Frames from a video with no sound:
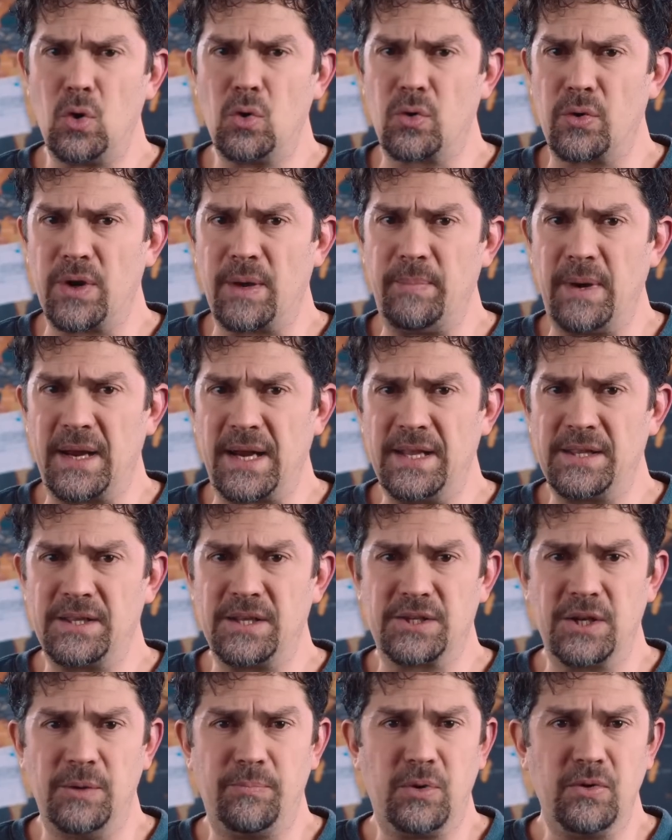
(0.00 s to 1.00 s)
ora una
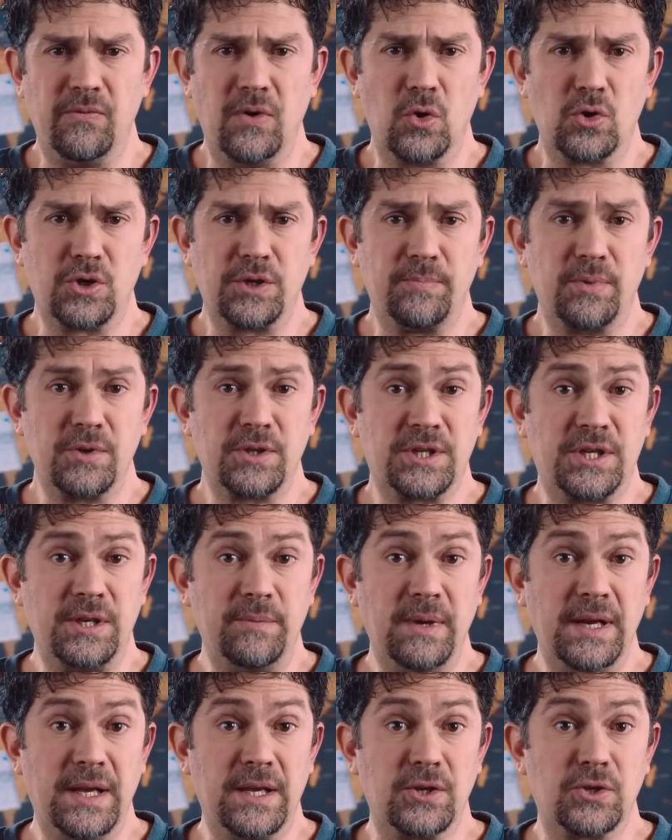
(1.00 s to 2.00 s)
parentesi il più veloce
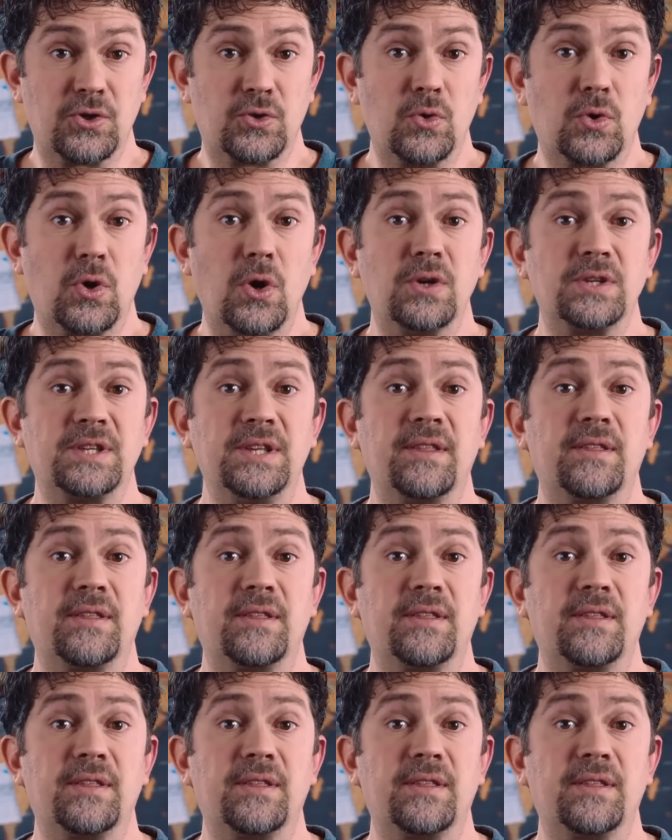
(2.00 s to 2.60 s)
possibile su cosa